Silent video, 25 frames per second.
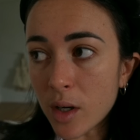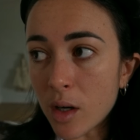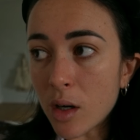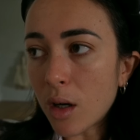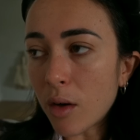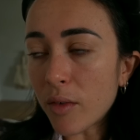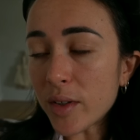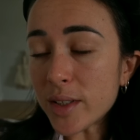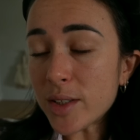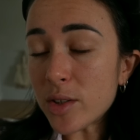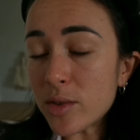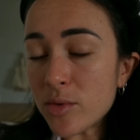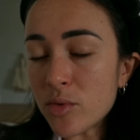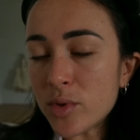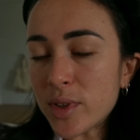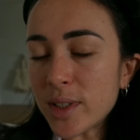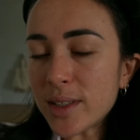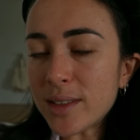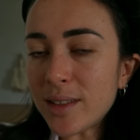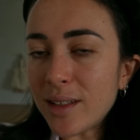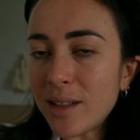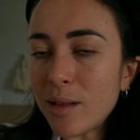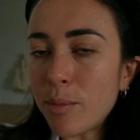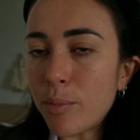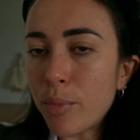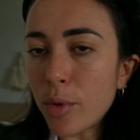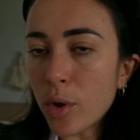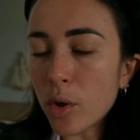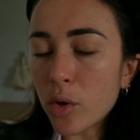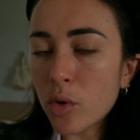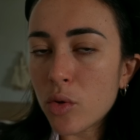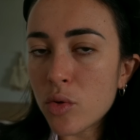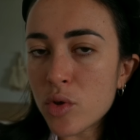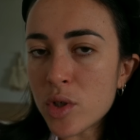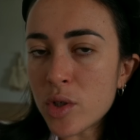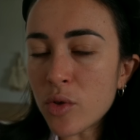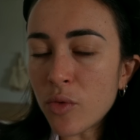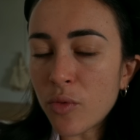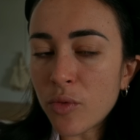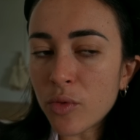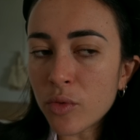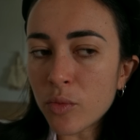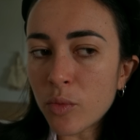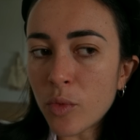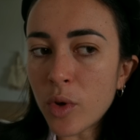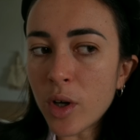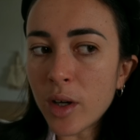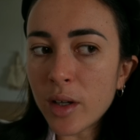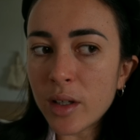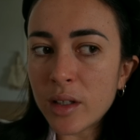en fait, je sais que c'est des peurs que j'ai au fond de
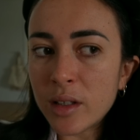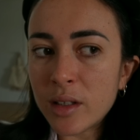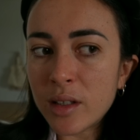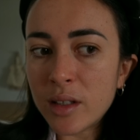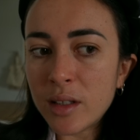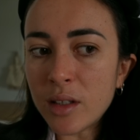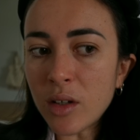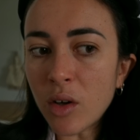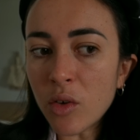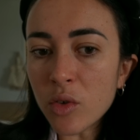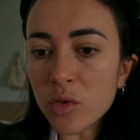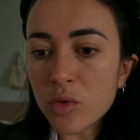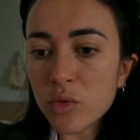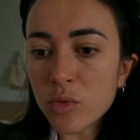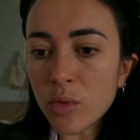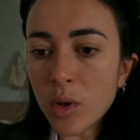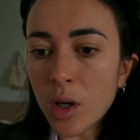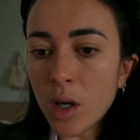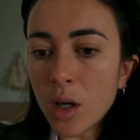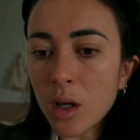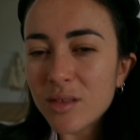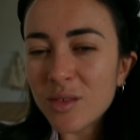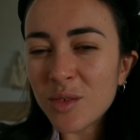moi et qui en soi